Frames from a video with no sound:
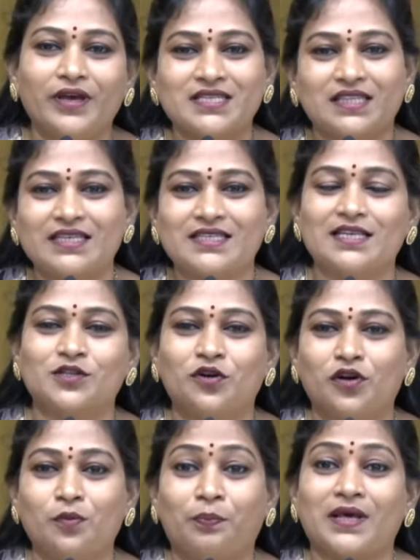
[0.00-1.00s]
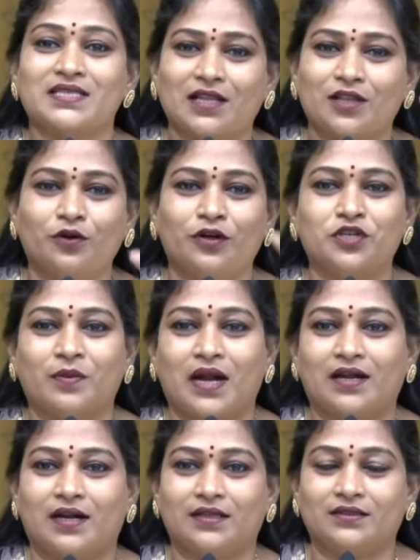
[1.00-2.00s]
దువ్వేసి తీసేసినోడు ప్రసాదం గురించి
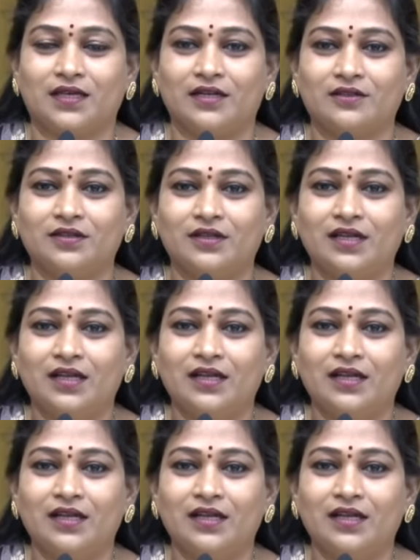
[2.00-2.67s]
మాట్లాడుతున్నాడు